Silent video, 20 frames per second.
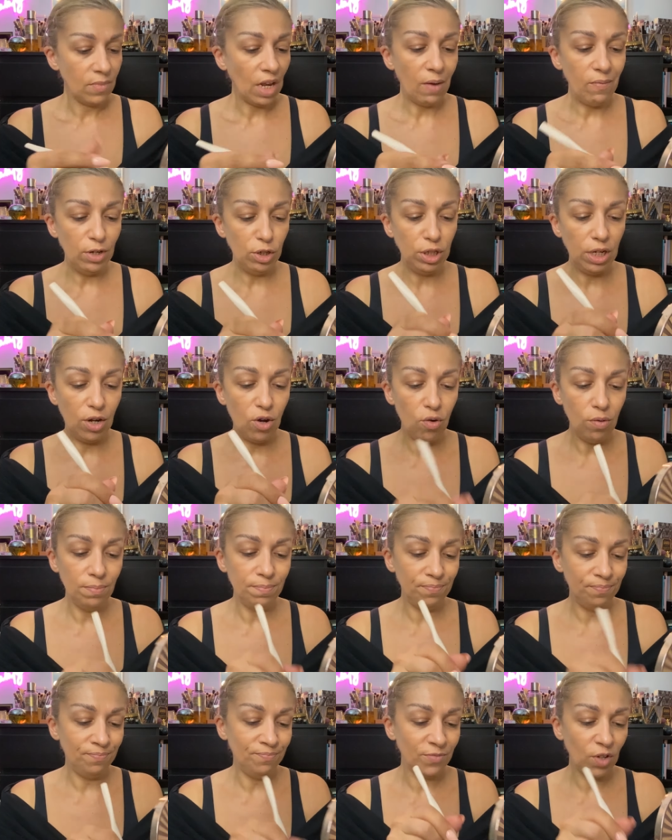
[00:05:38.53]
ve lo dico
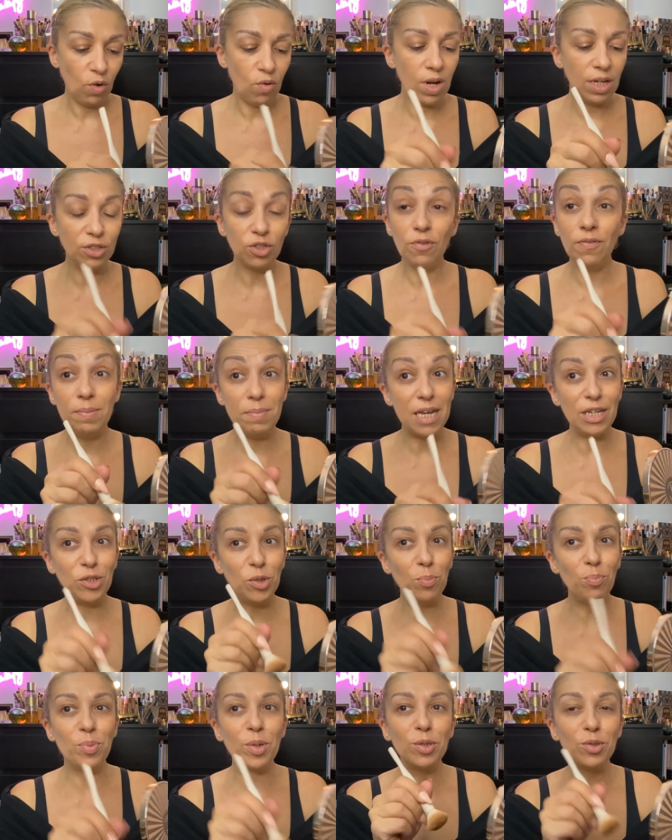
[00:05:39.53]
quando mi piace
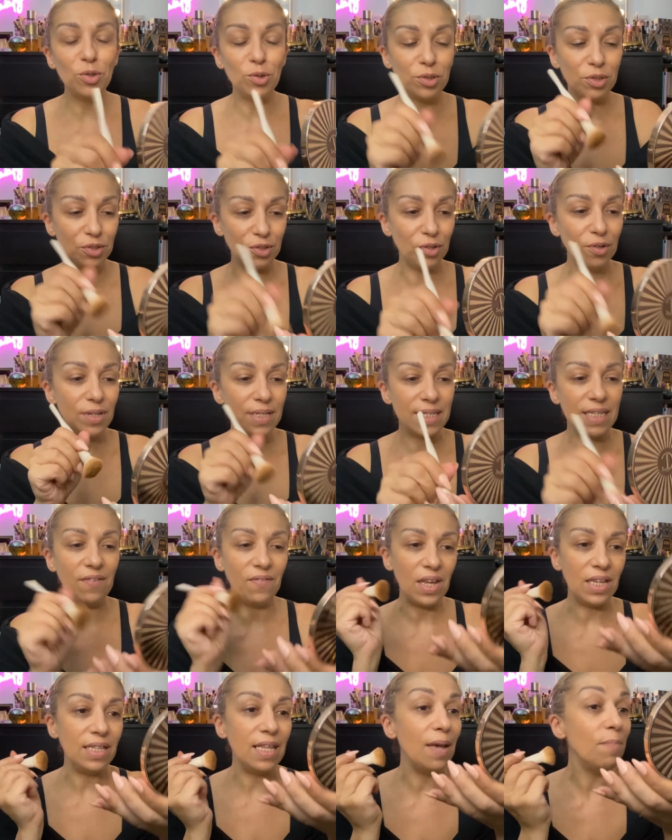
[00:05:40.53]
un prodotto si
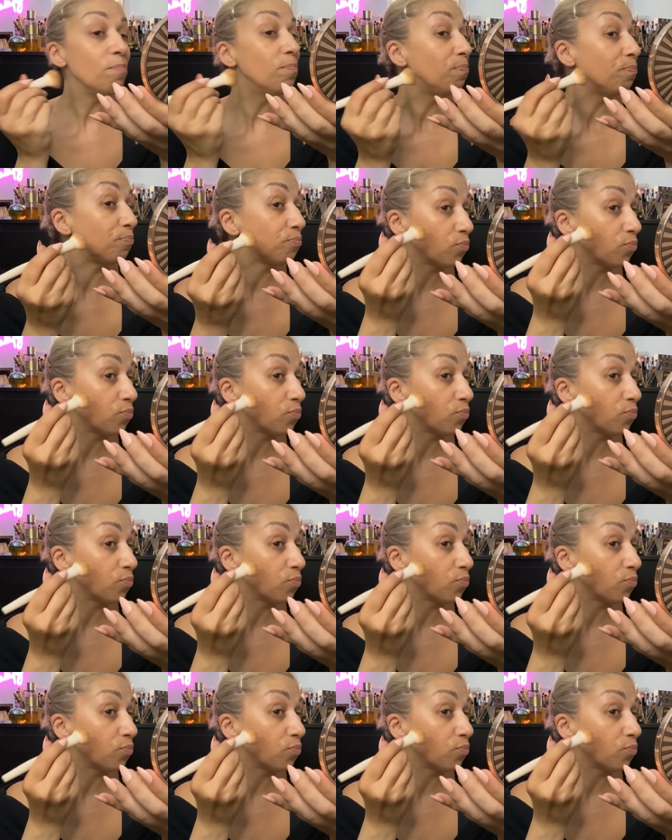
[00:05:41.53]
vede